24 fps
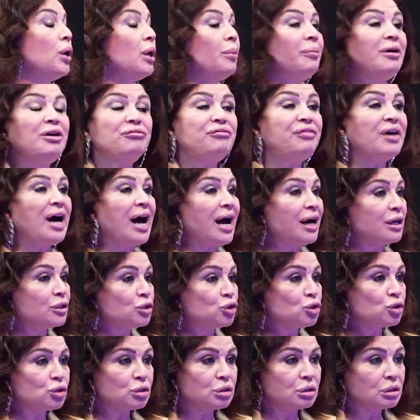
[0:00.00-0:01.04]
ما
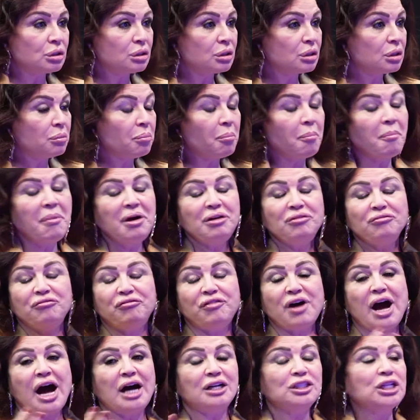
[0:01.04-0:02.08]
ينفعش طيب ما
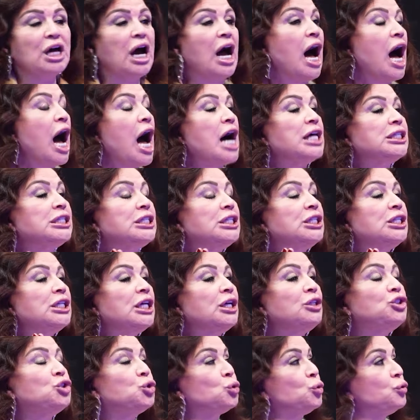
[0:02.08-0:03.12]
ينفعش طيب
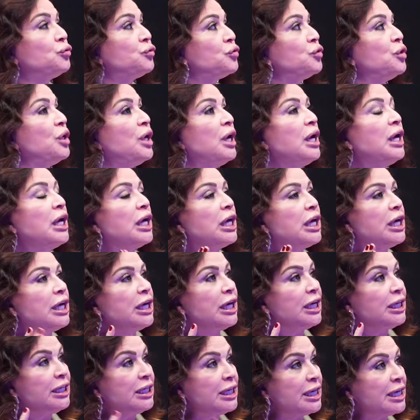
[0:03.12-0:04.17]
أسي شوف
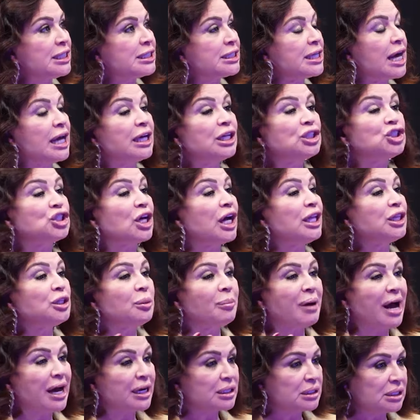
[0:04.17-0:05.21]
ايناس إيه، انا اشتغلت
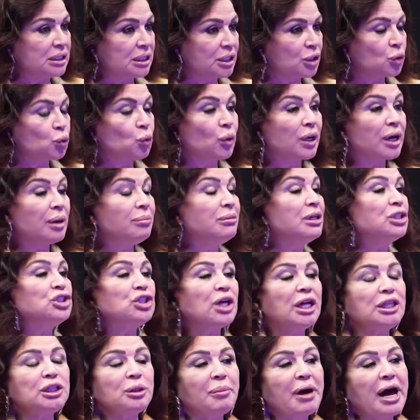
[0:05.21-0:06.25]
معاها كتير وكامله
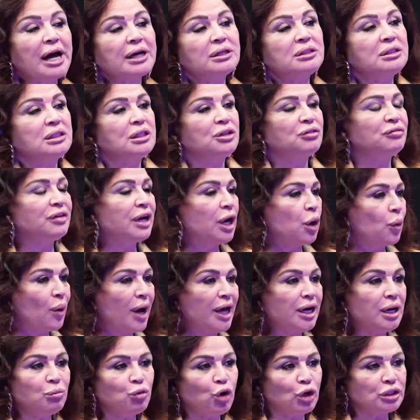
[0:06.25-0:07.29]
اشتغلت معاها كتير فلو
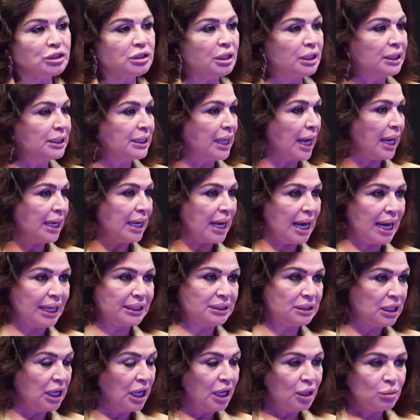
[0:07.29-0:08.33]
انا معترضه على
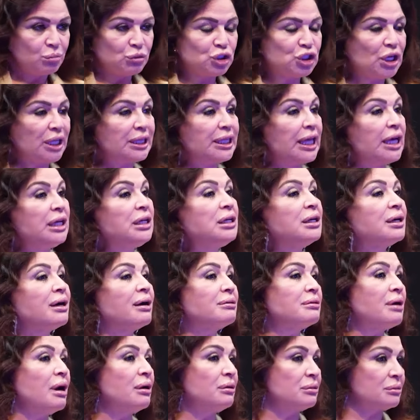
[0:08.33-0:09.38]
حد مش هتلاقيني
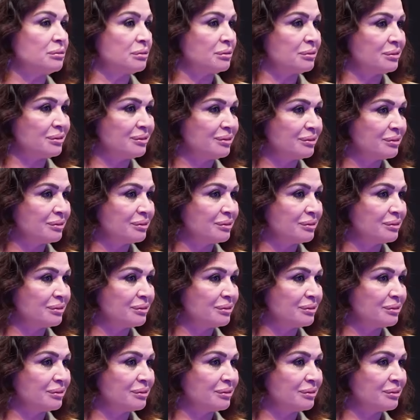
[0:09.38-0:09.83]
كررت